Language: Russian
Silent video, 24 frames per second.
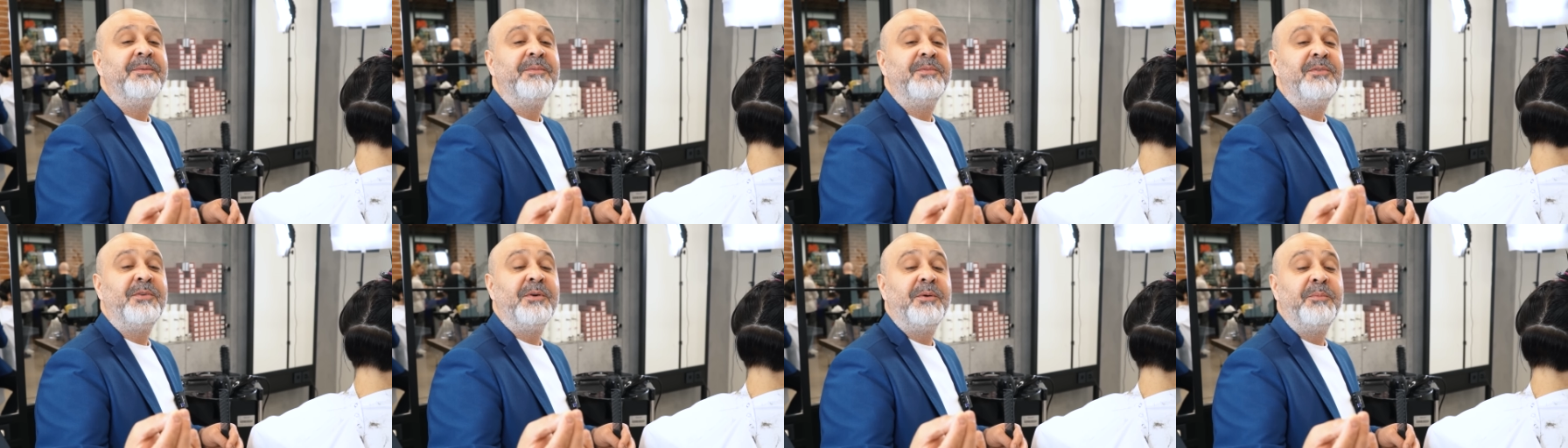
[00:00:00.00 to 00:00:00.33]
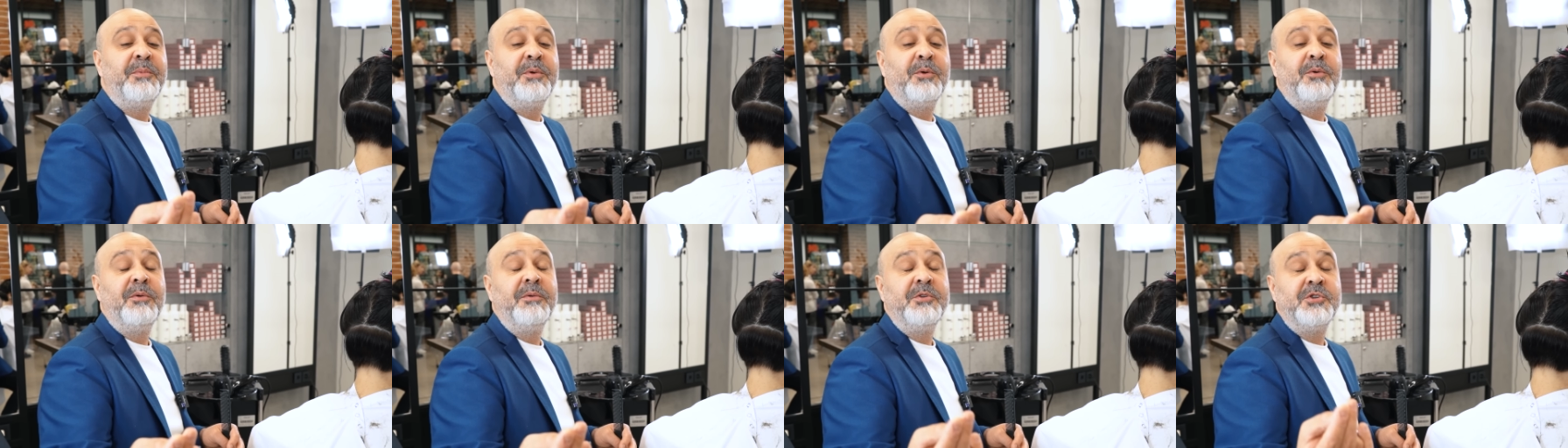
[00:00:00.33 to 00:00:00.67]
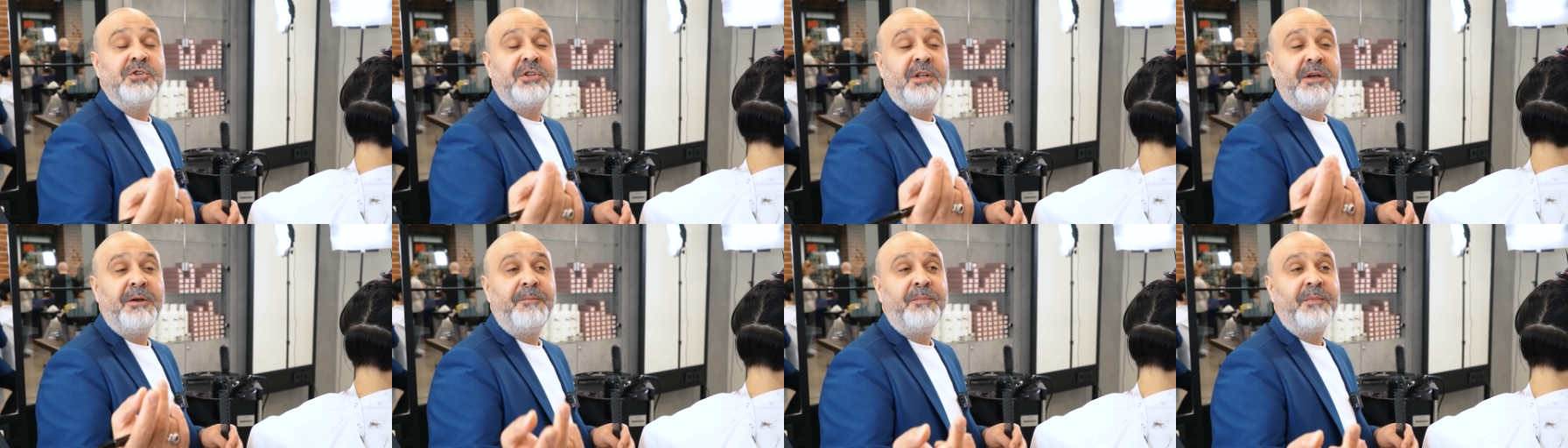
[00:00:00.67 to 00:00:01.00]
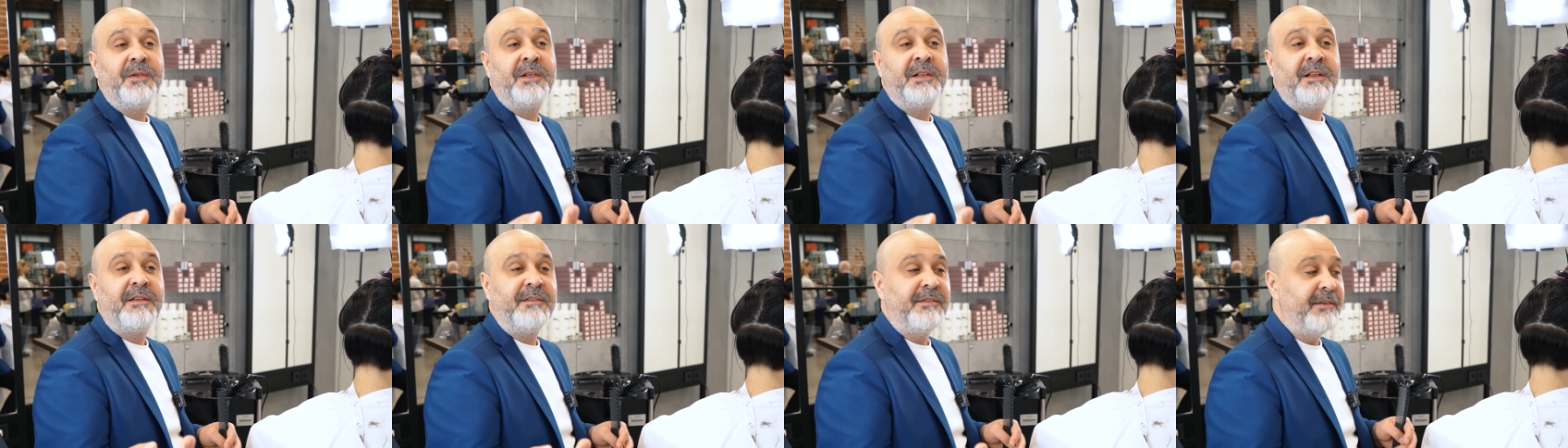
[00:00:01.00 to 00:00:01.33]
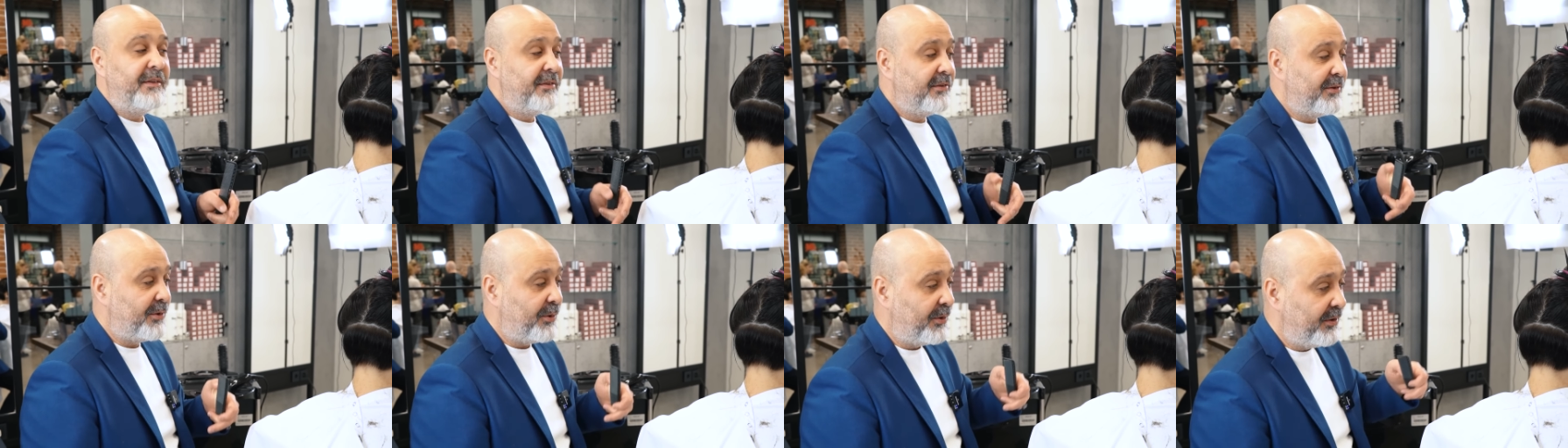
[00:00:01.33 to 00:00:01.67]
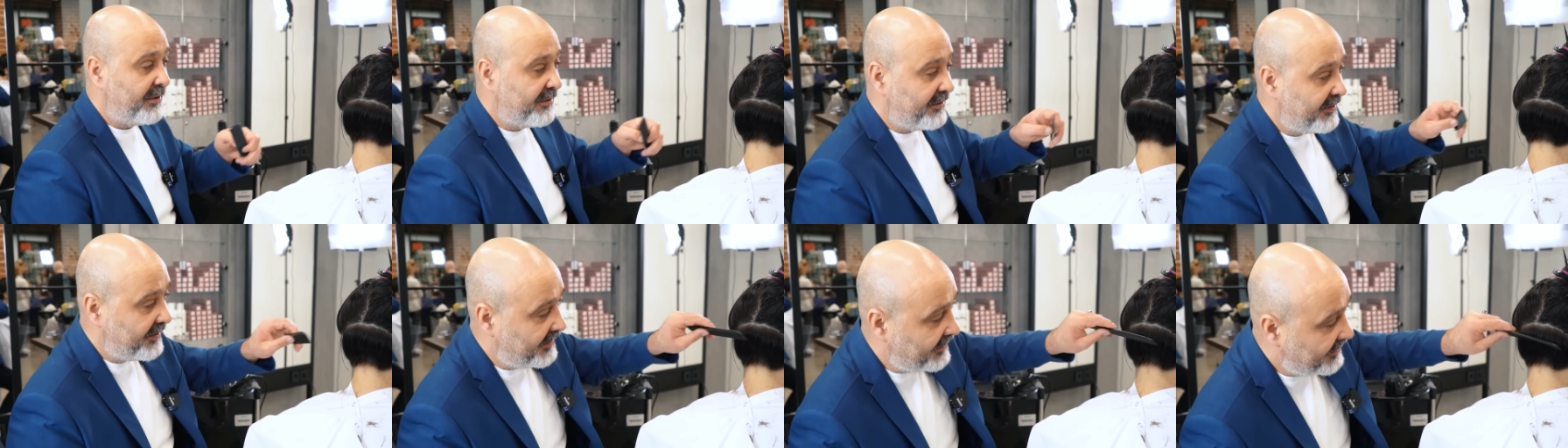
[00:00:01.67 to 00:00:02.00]
Все, беру, читаю. Глаз
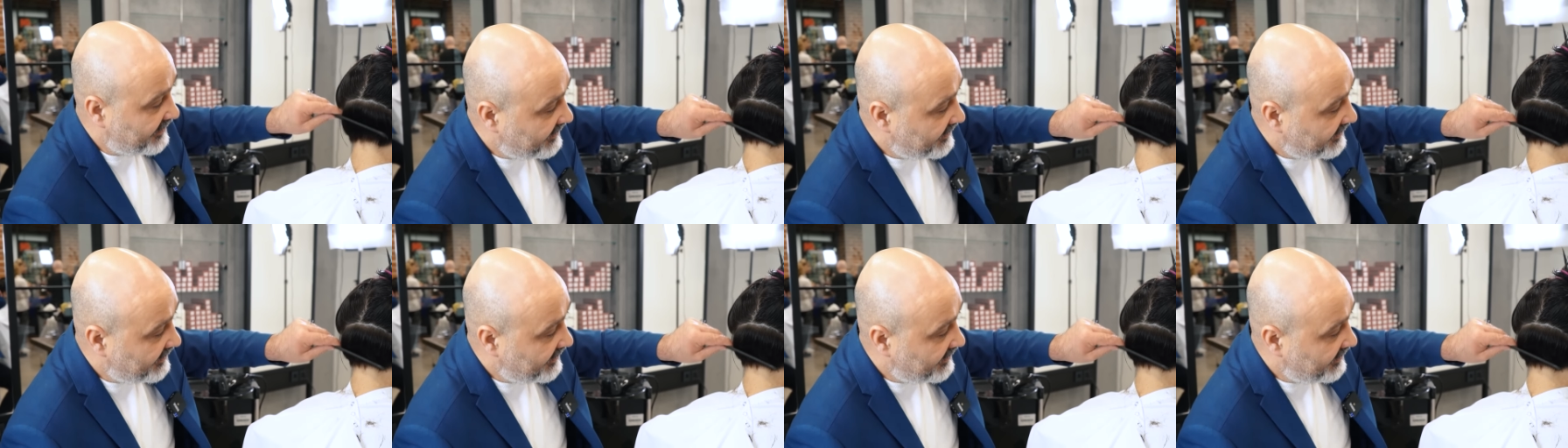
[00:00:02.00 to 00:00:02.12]
настроился.